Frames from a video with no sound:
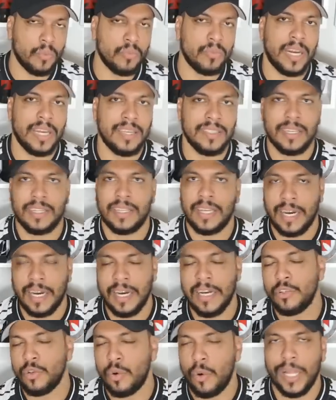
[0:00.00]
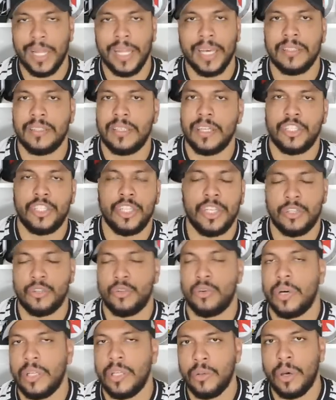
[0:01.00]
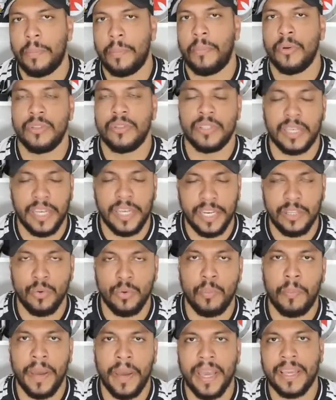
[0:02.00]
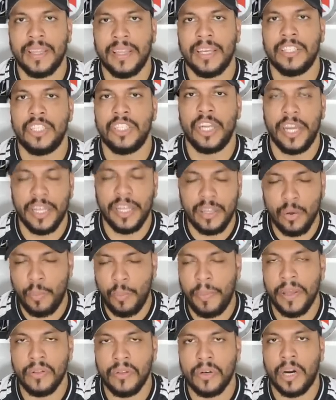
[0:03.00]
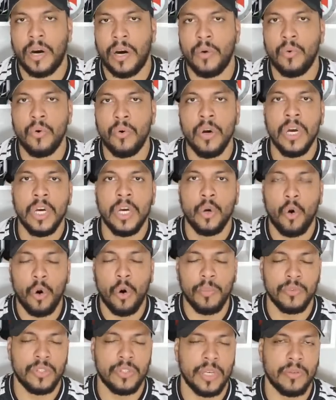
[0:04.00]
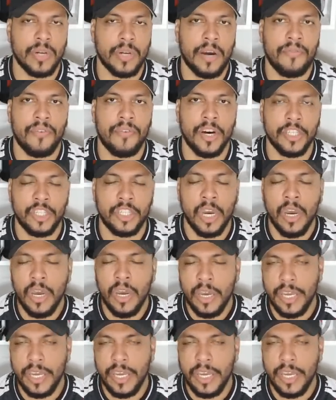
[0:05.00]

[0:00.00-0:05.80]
Com três atacantes, com o Alex Teixeira jogando na ponta esquerda, e o Peck na direita e o Pedro Raul como centroavante.